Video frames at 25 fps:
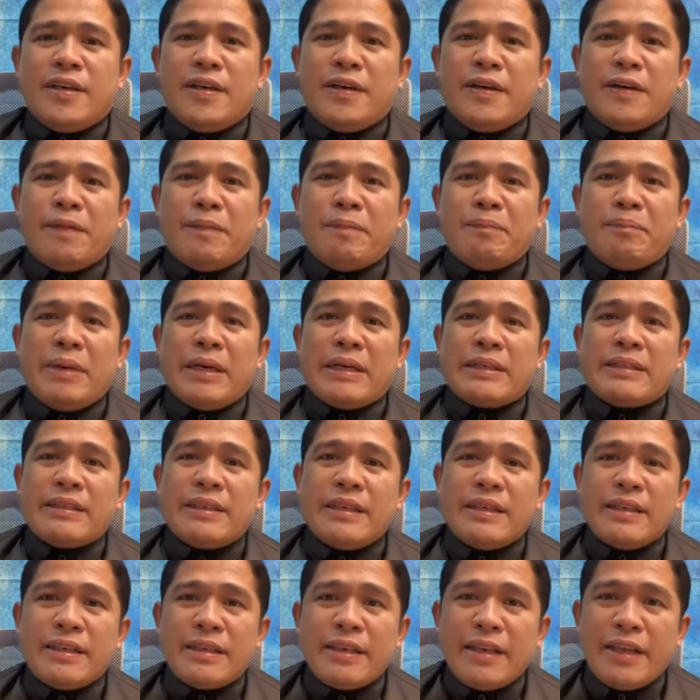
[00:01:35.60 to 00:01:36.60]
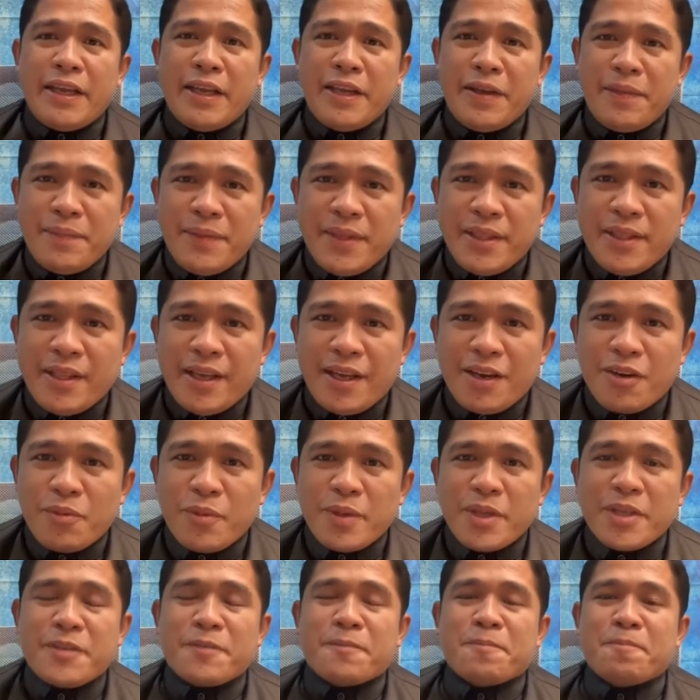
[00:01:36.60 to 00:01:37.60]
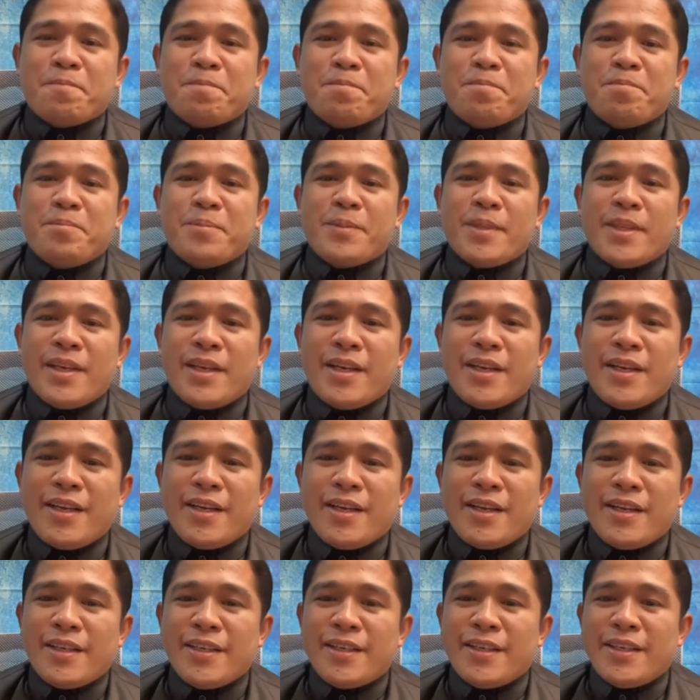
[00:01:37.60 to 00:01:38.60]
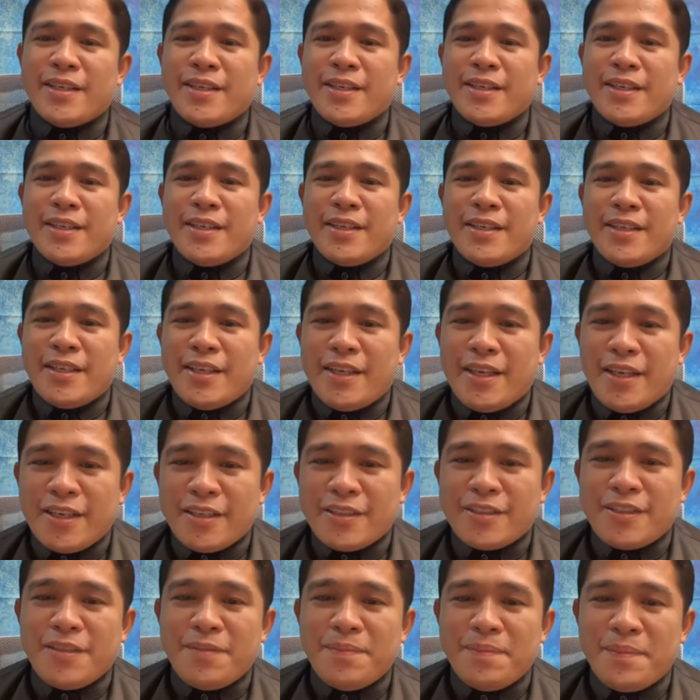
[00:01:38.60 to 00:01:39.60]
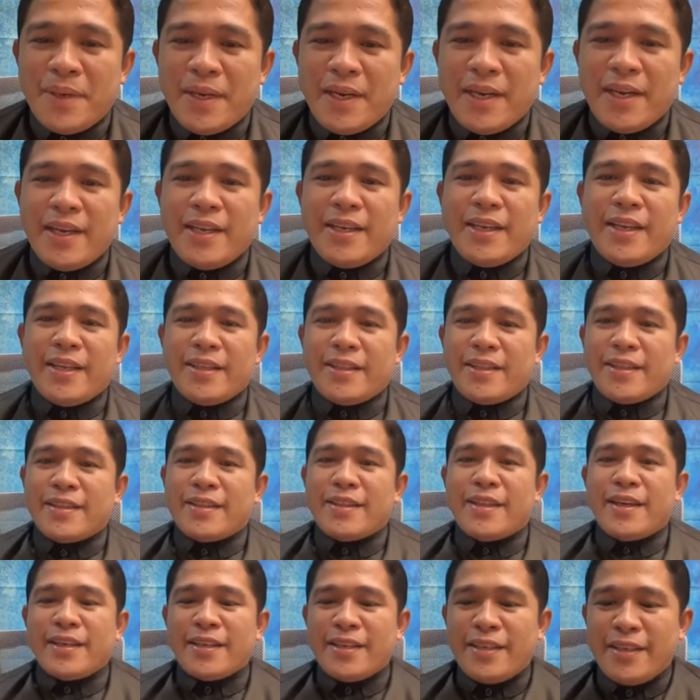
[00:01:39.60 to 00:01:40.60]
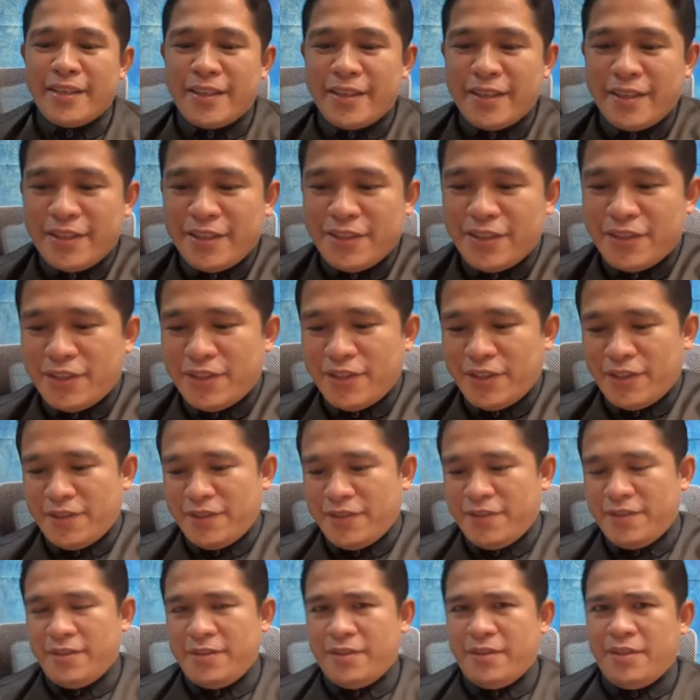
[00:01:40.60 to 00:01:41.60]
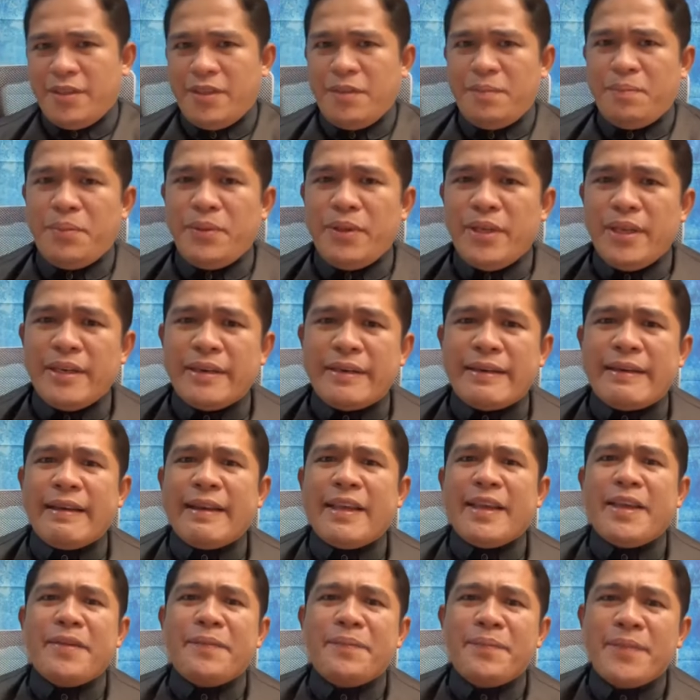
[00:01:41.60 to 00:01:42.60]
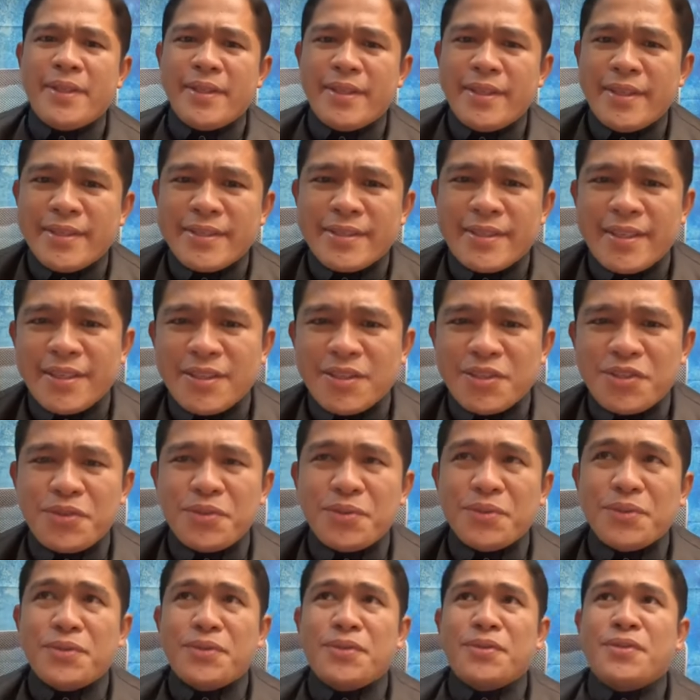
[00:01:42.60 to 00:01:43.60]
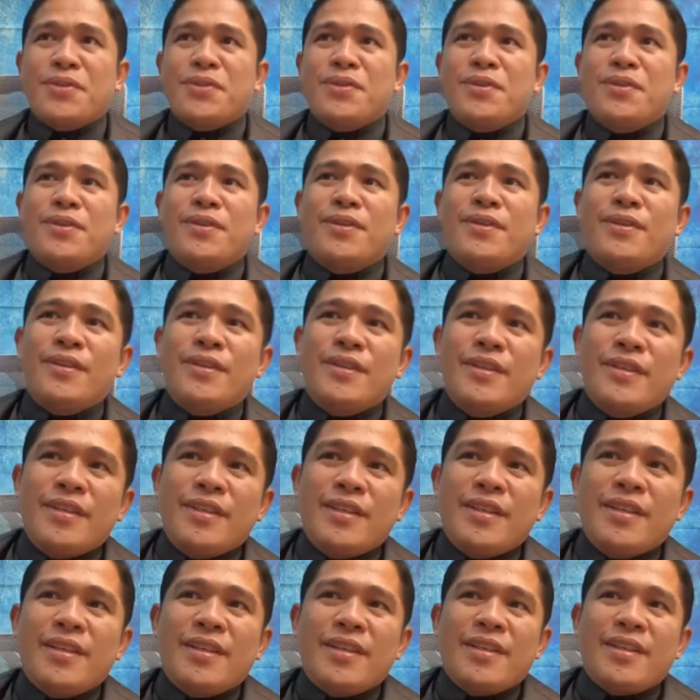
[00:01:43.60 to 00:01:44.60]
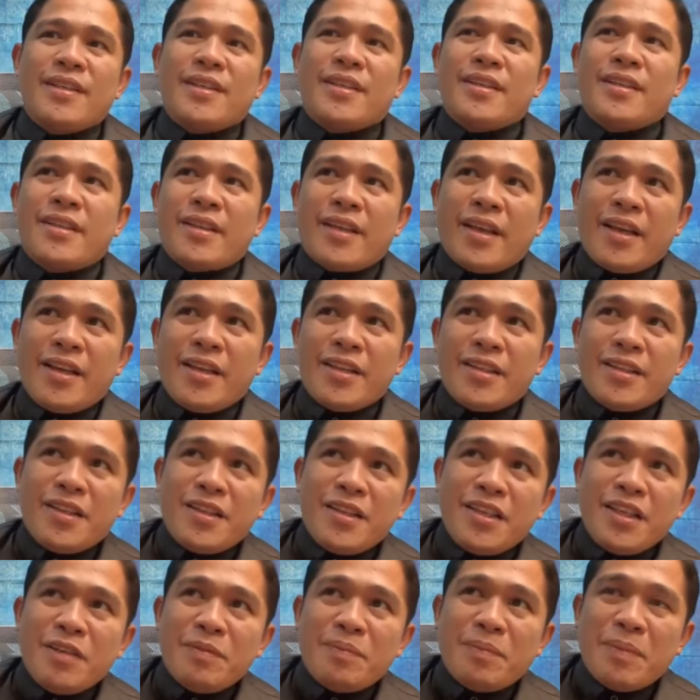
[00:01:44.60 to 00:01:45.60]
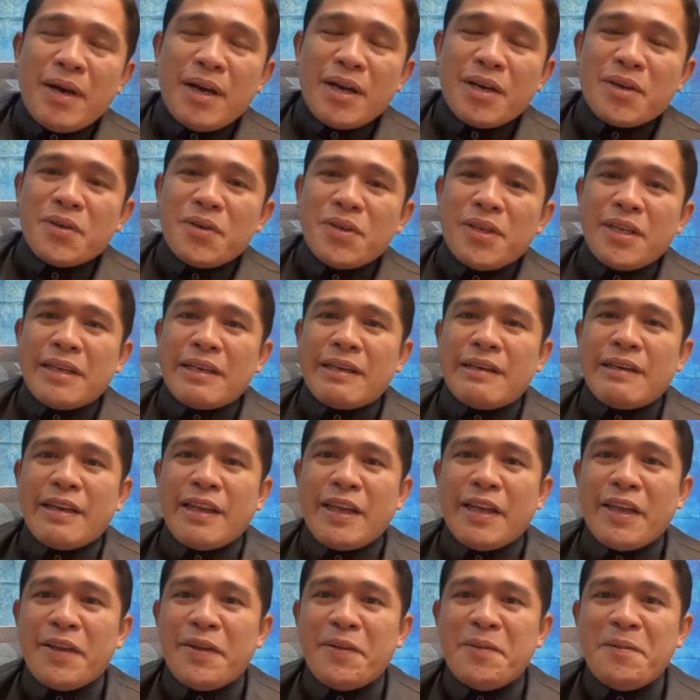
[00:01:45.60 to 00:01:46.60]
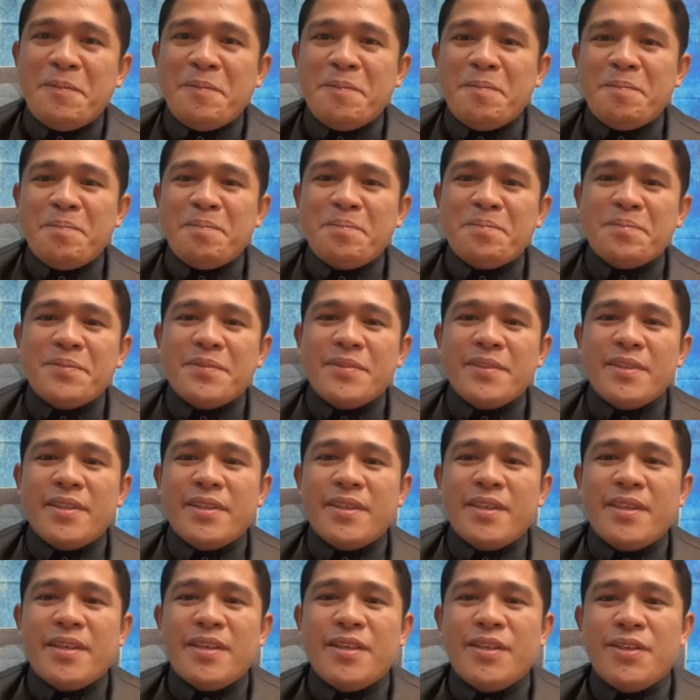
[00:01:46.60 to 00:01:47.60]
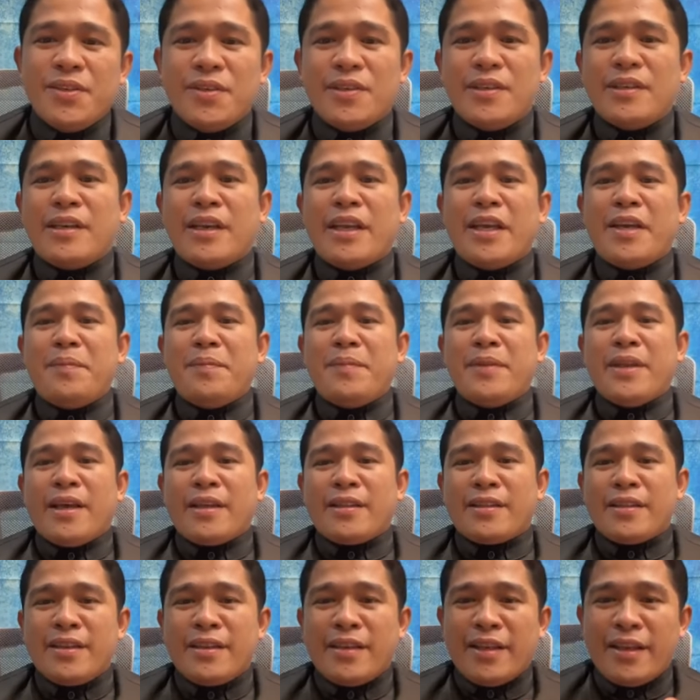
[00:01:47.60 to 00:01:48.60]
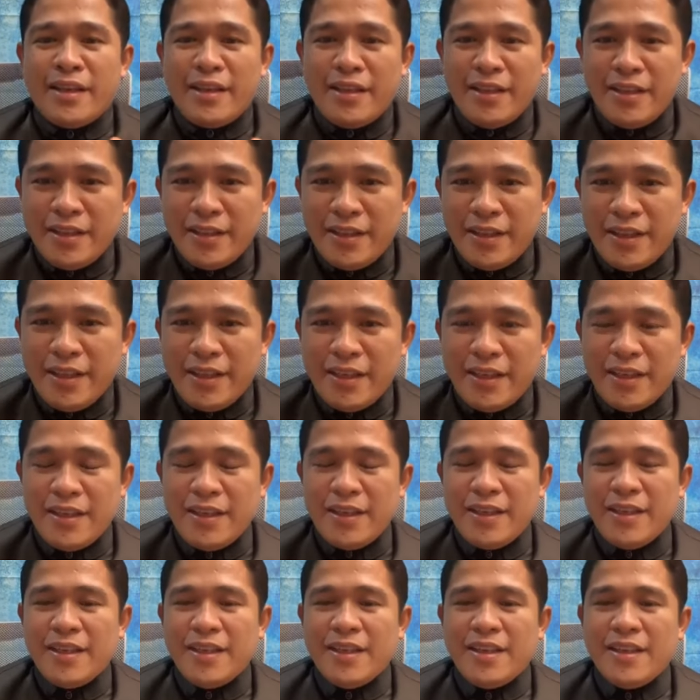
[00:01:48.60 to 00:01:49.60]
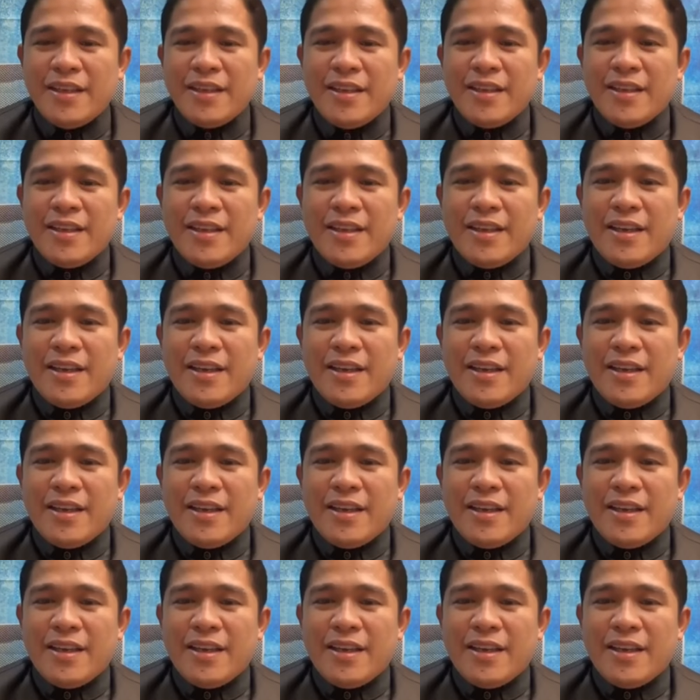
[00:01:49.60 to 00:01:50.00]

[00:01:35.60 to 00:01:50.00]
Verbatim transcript: uh, ah, pag-claim ni Darwin na ang simbahan ay tatag ni Kristo. Hindi po yan claim, it is a truth, no? kahit hindi pa ako nag-claim, yung claim natin ay hindi